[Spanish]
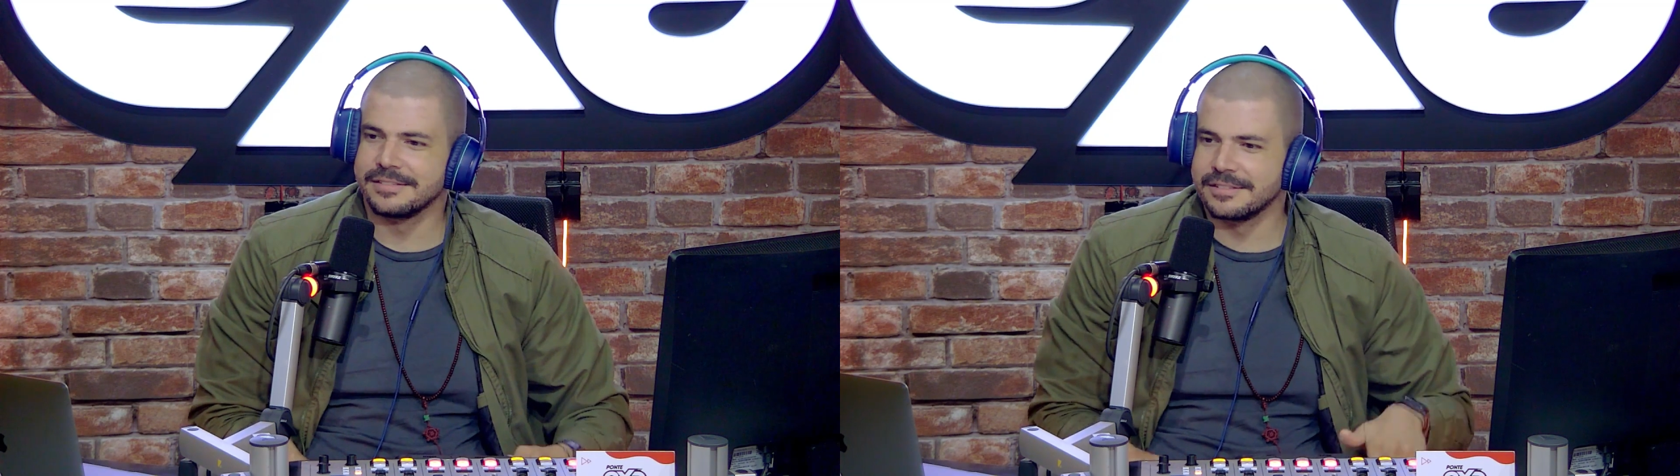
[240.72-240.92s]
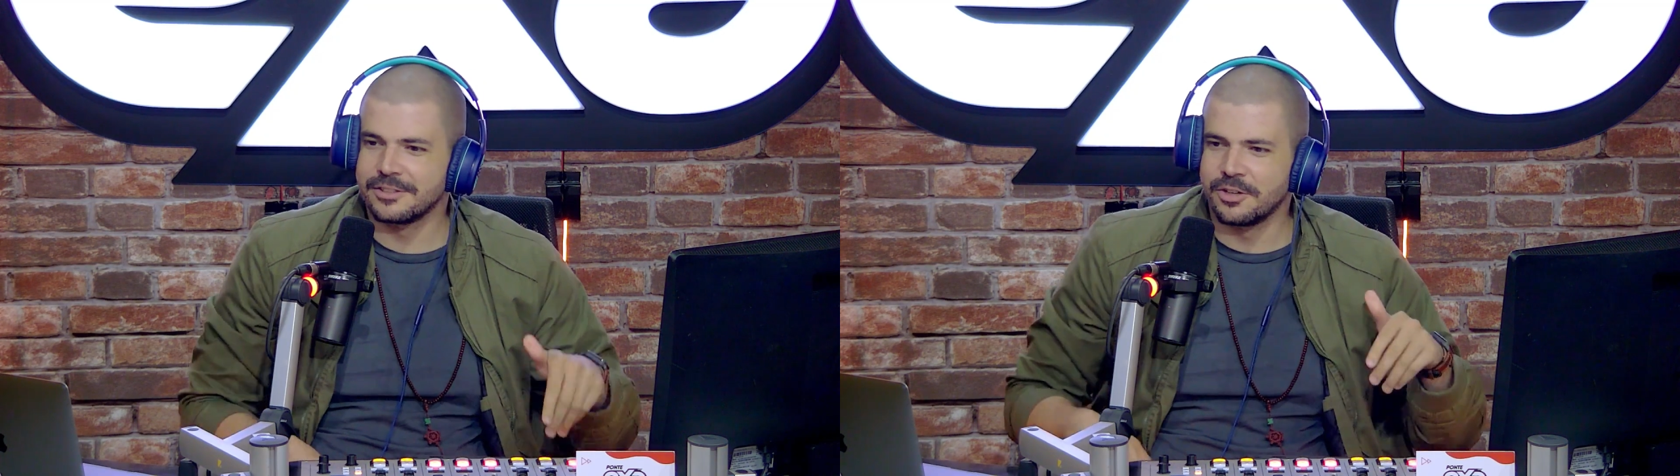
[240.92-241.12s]

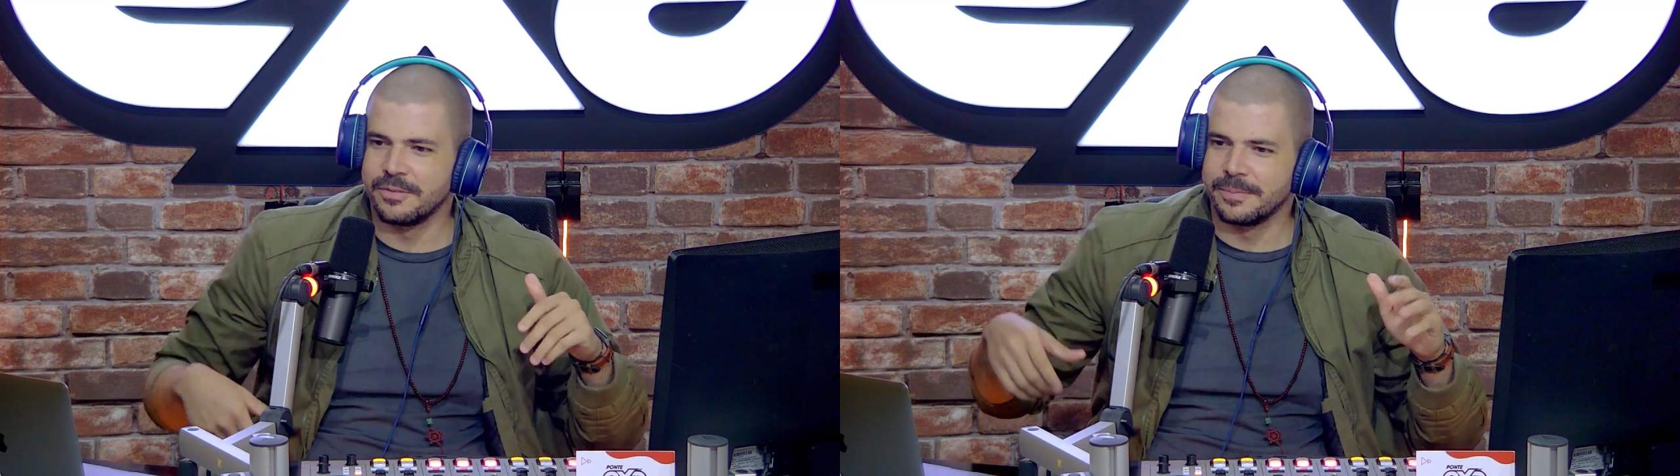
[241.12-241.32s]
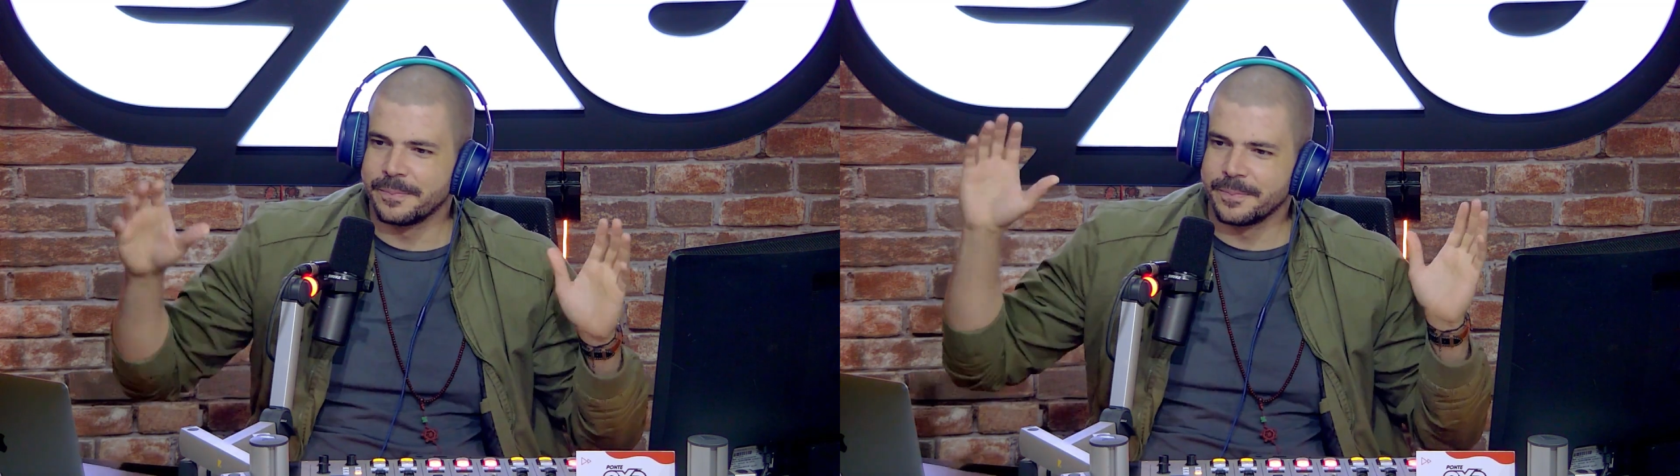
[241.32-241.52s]
¿Por qué que tú
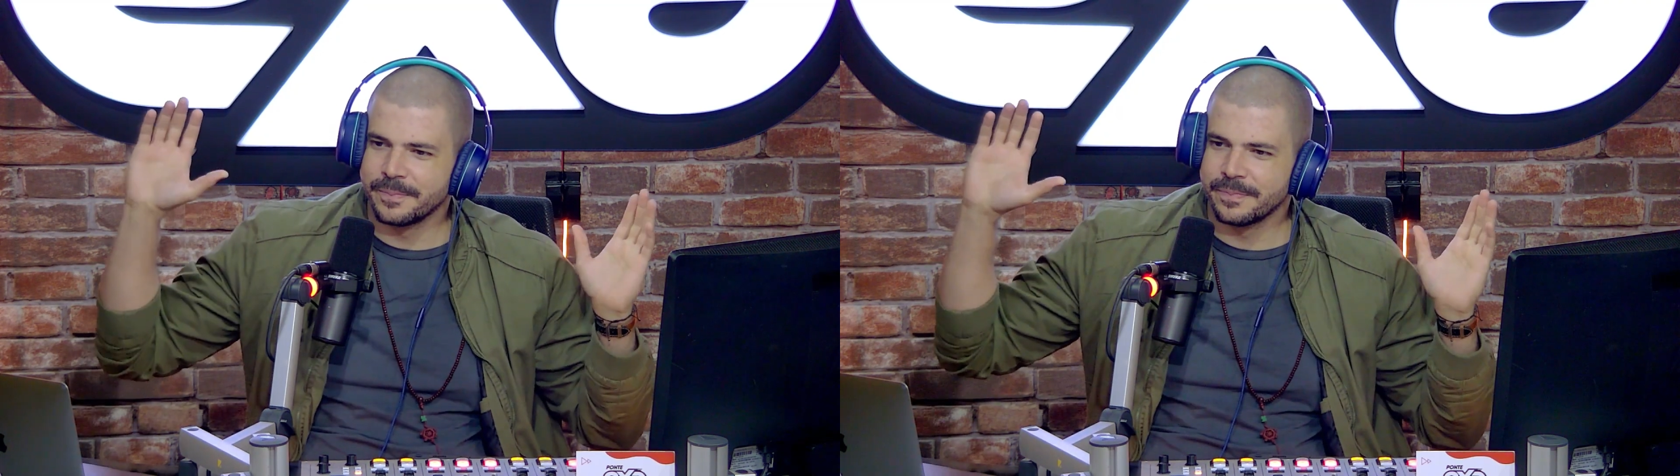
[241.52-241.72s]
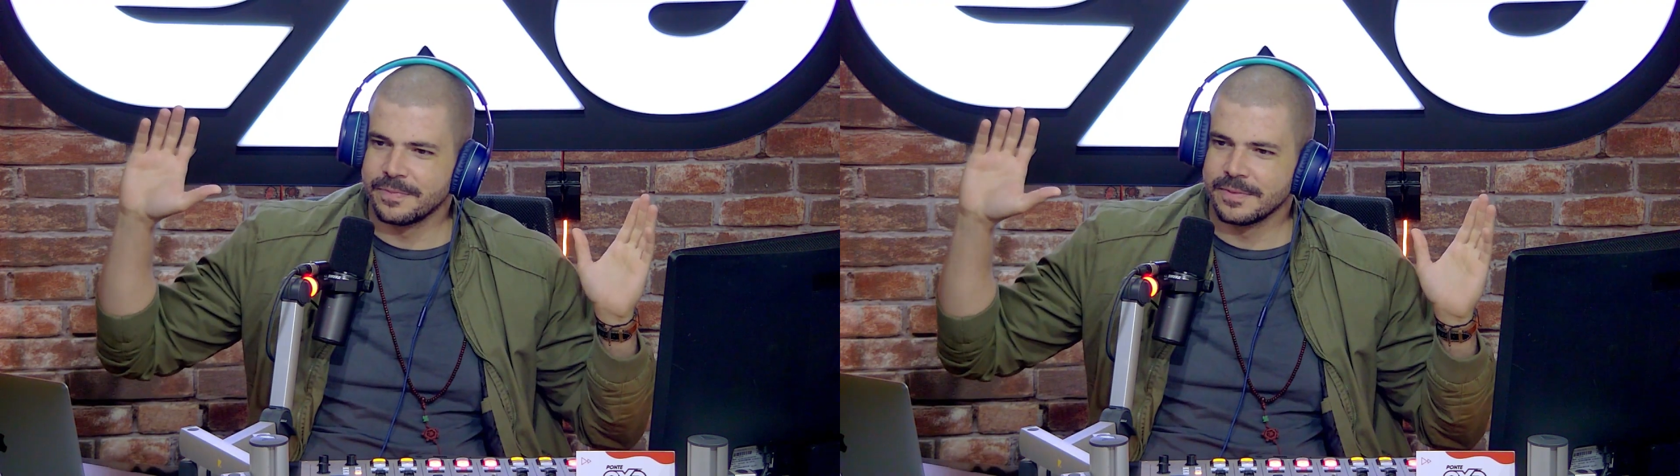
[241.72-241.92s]
eres tan
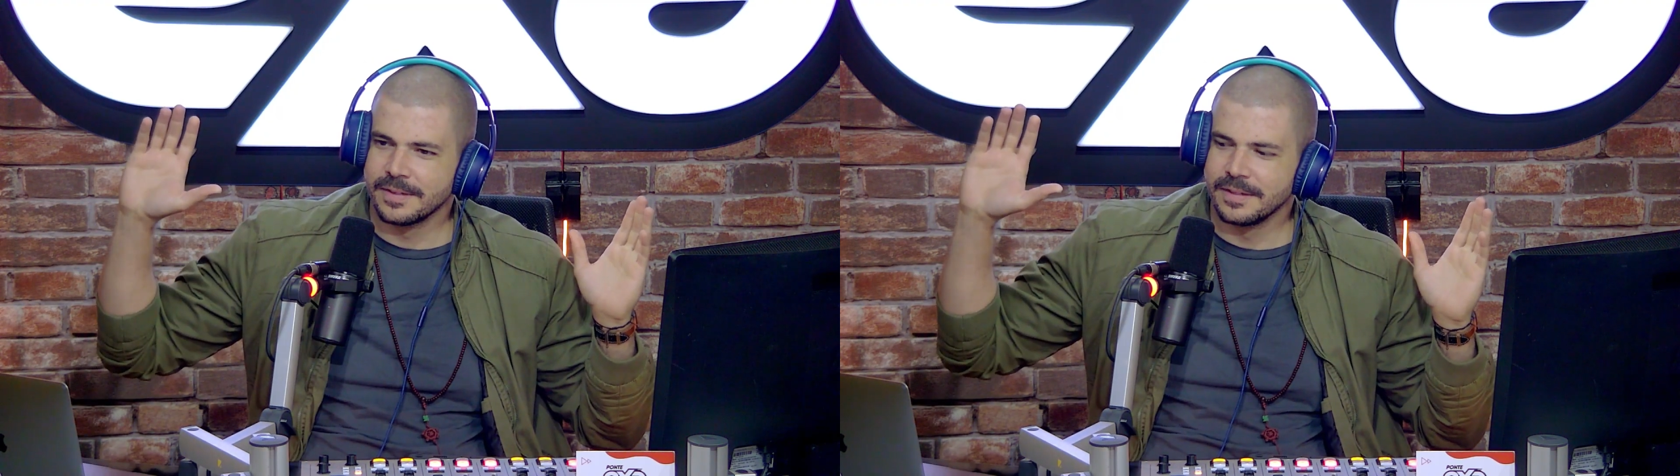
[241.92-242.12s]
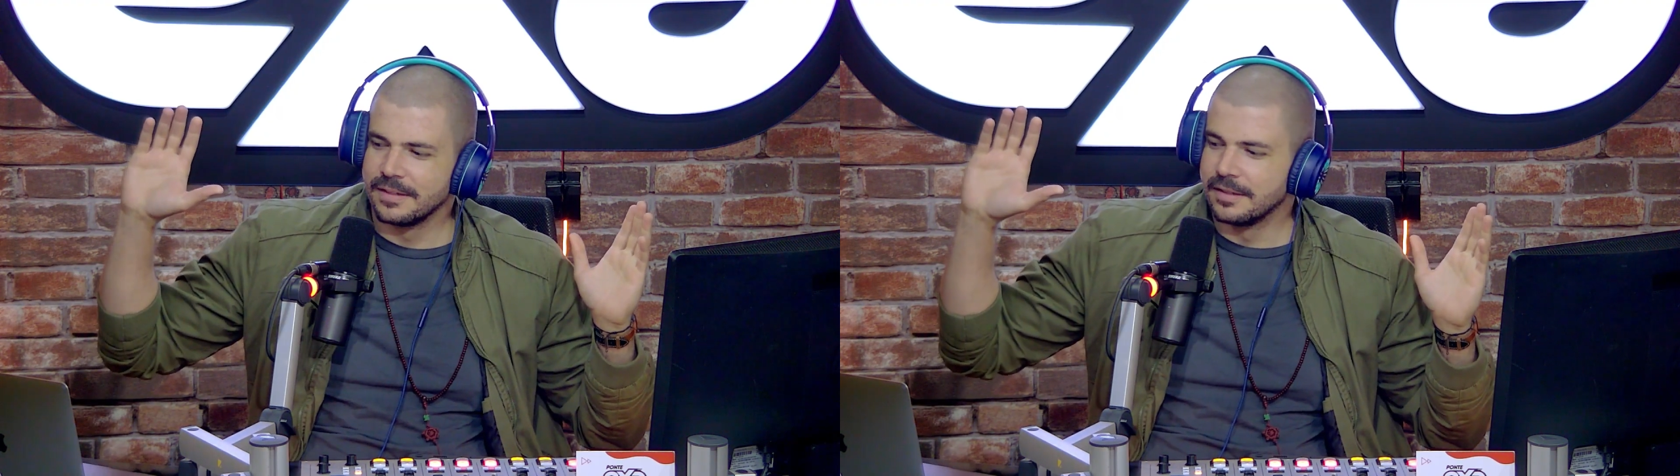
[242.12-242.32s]

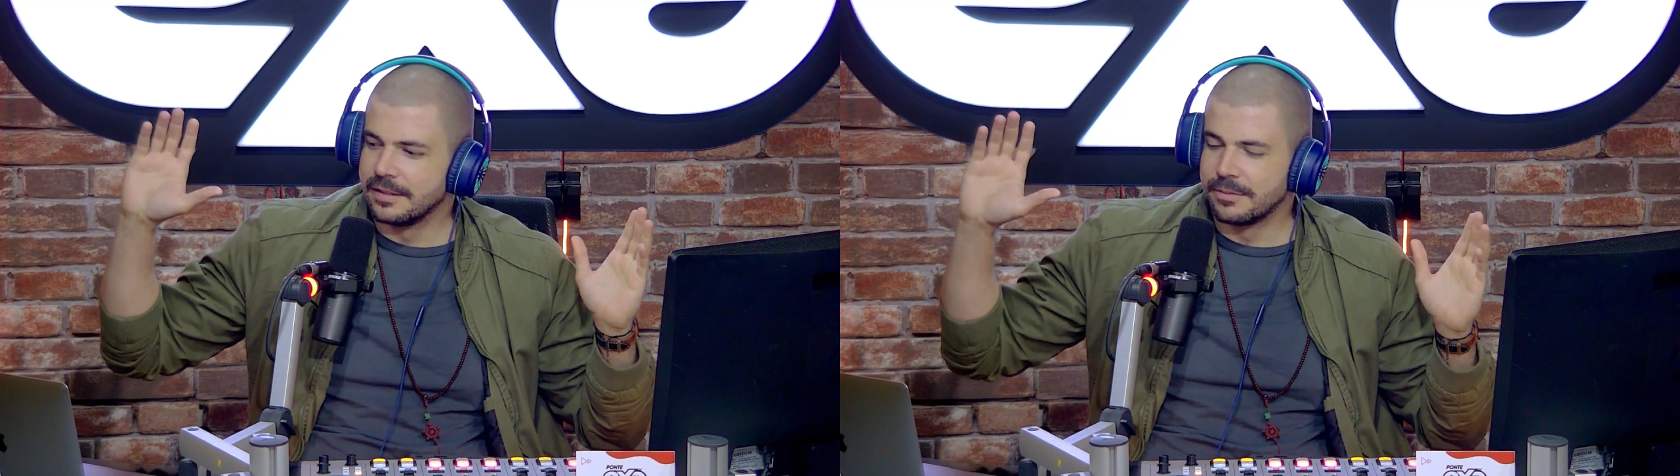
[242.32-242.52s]
anti-Bukele?